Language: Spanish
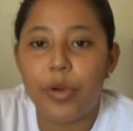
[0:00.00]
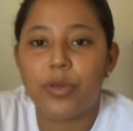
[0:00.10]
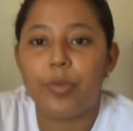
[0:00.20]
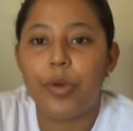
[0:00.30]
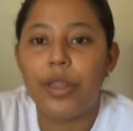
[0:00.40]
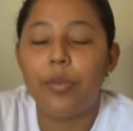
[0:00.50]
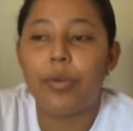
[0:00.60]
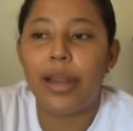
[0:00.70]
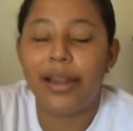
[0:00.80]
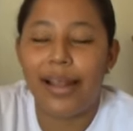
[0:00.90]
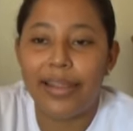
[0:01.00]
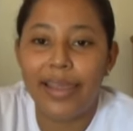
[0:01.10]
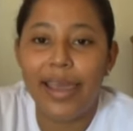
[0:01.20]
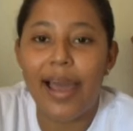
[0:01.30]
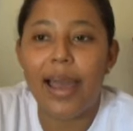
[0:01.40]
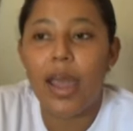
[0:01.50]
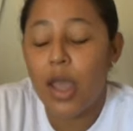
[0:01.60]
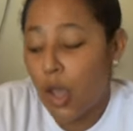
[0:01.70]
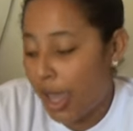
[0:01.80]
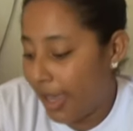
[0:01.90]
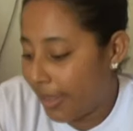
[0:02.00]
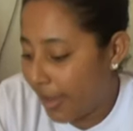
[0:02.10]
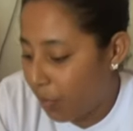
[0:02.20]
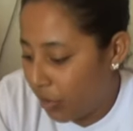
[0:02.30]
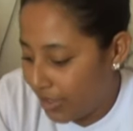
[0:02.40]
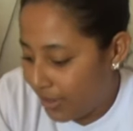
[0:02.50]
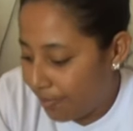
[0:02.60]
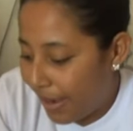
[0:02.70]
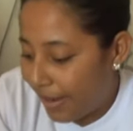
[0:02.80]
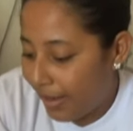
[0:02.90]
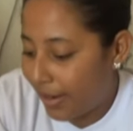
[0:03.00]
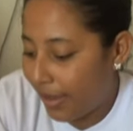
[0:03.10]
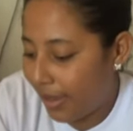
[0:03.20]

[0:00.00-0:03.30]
por supuesto, por la Alcaldía este, Municipal.